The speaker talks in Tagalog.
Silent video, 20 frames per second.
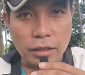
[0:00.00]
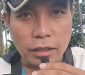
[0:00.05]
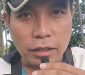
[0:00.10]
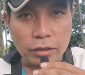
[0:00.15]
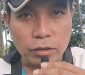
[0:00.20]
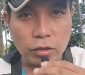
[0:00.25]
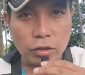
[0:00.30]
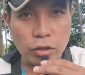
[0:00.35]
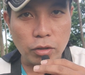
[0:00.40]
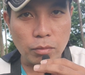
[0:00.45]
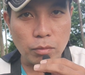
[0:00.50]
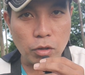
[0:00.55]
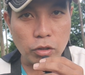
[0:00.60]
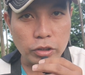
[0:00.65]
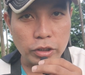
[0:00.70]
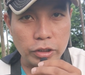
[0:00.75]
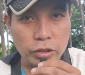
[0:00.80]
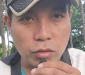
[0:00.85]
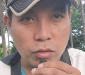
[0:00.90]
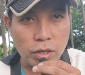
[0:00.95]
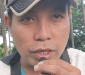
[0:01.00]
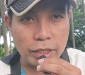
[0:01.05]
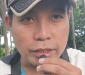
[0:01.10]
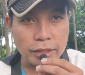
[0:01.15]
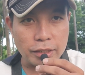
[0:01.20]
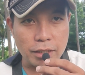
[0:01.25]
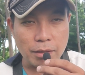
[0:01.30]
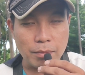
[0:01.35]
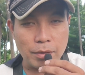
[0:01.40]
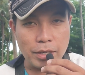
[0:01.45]
ito yung boses ko
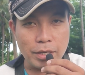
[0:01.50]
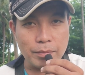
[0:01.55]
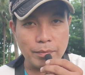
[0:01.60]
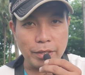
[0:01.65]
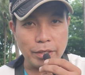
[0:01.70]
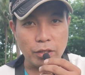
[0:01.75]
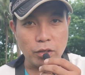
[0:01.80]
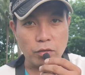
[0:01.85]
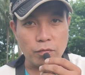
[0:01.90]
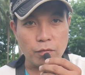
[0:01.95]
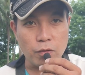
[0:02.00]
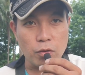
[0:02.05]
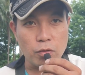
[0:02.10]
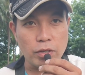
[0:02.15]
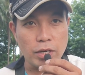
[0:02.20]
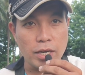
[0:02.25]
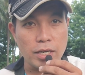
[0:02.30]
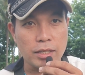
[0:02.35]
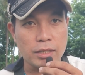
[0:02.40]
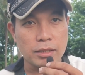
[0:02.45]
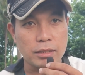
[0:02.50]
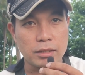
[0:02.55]
guys na may microphone na